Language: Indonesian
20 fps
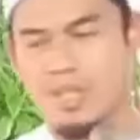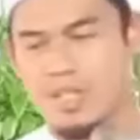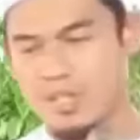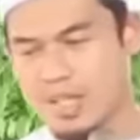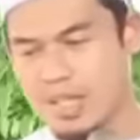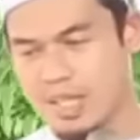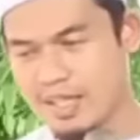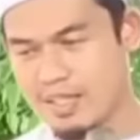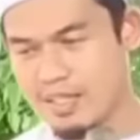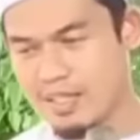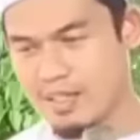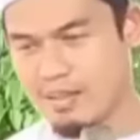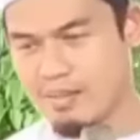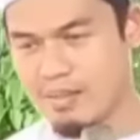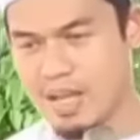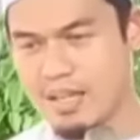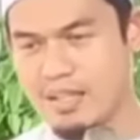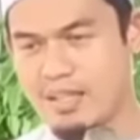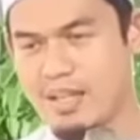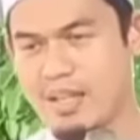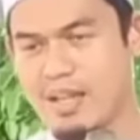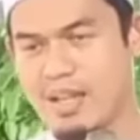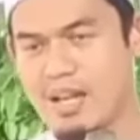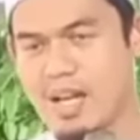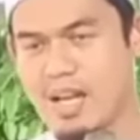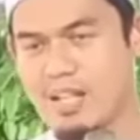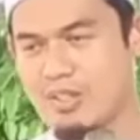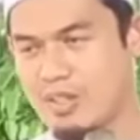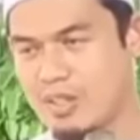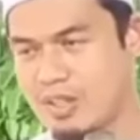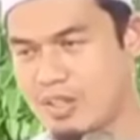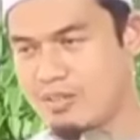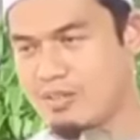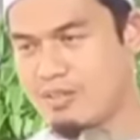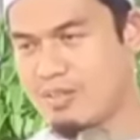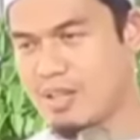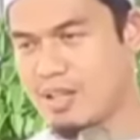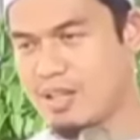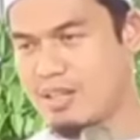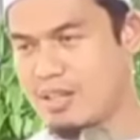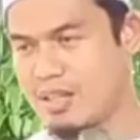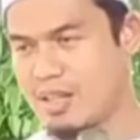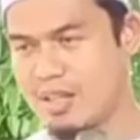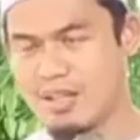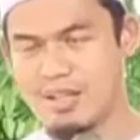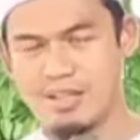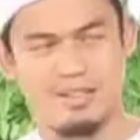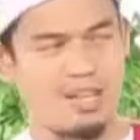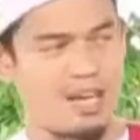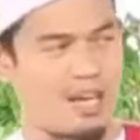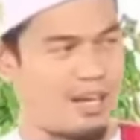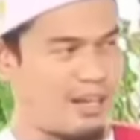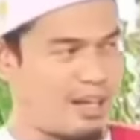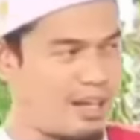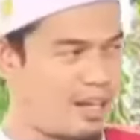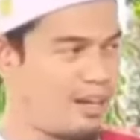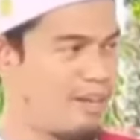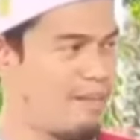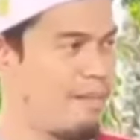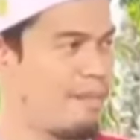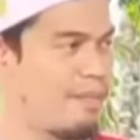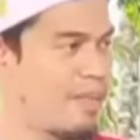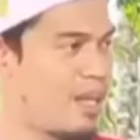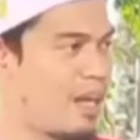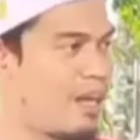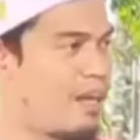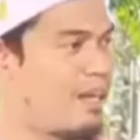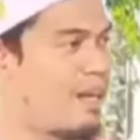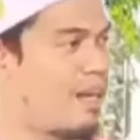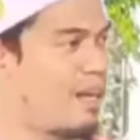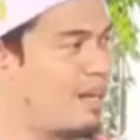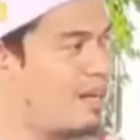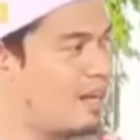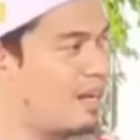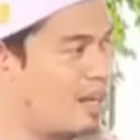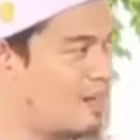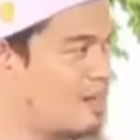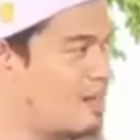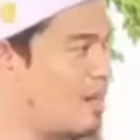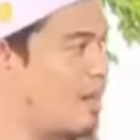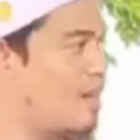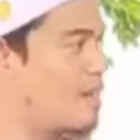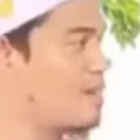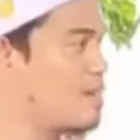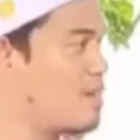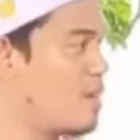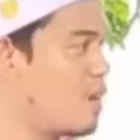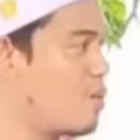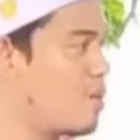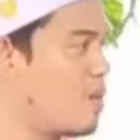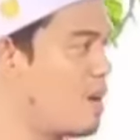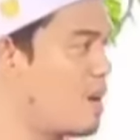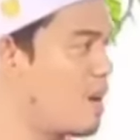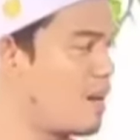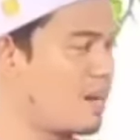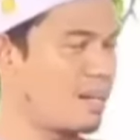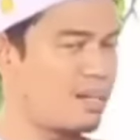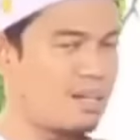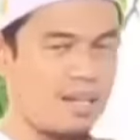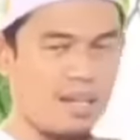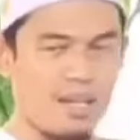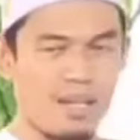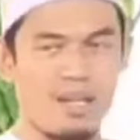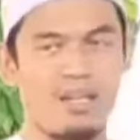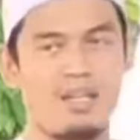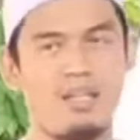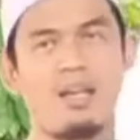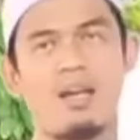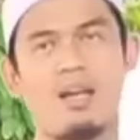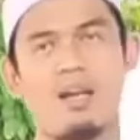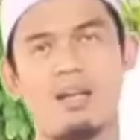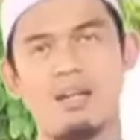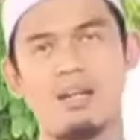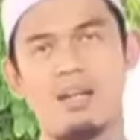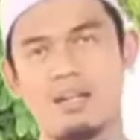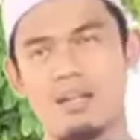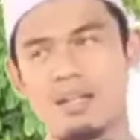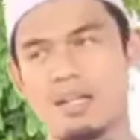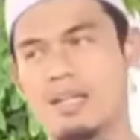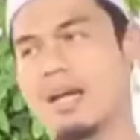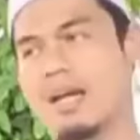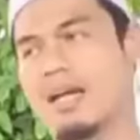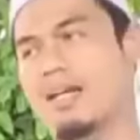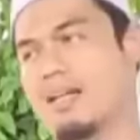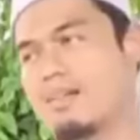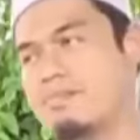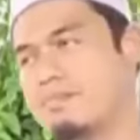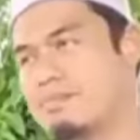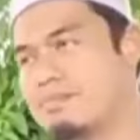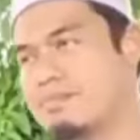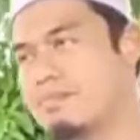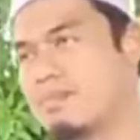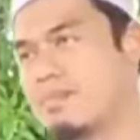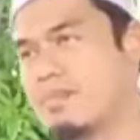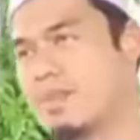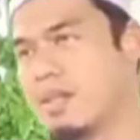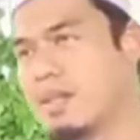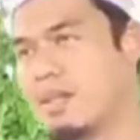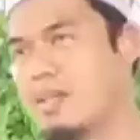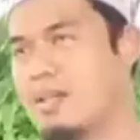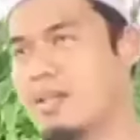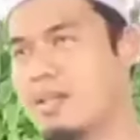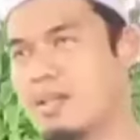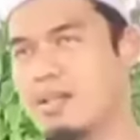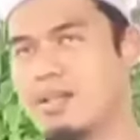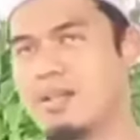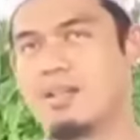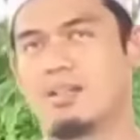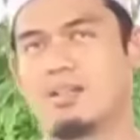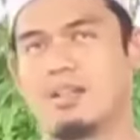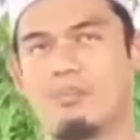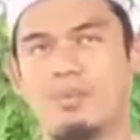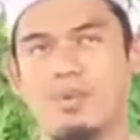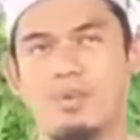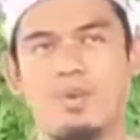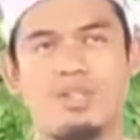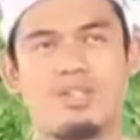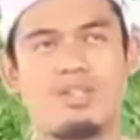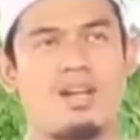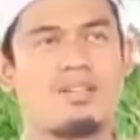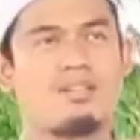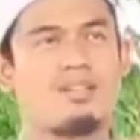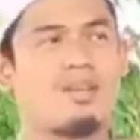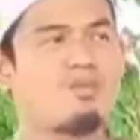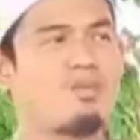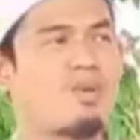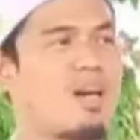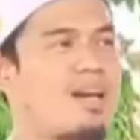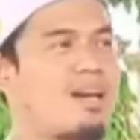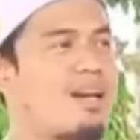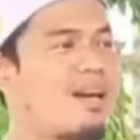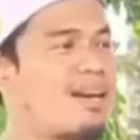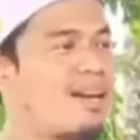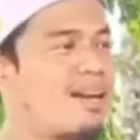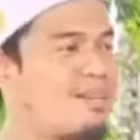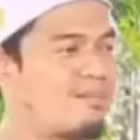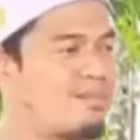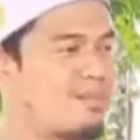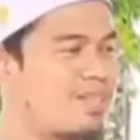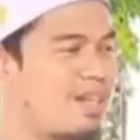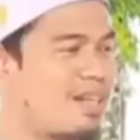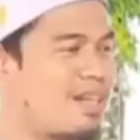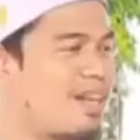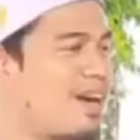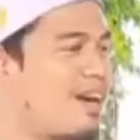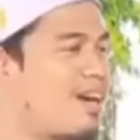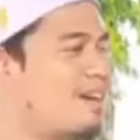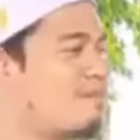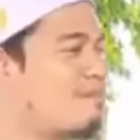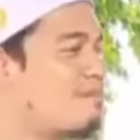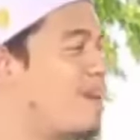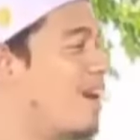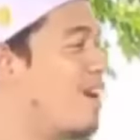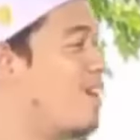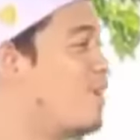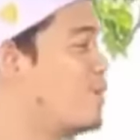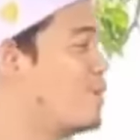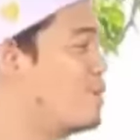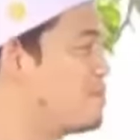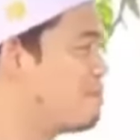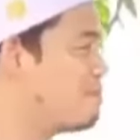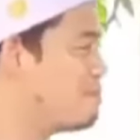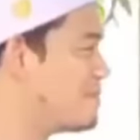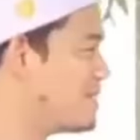masyaikh ada yang ashraf ada yang sadah, ada yang kiai-kiai di Jawa ada yang dari India ada yang dari Arab tapi wajah saya bukan Arab saya ini Arab ma'alum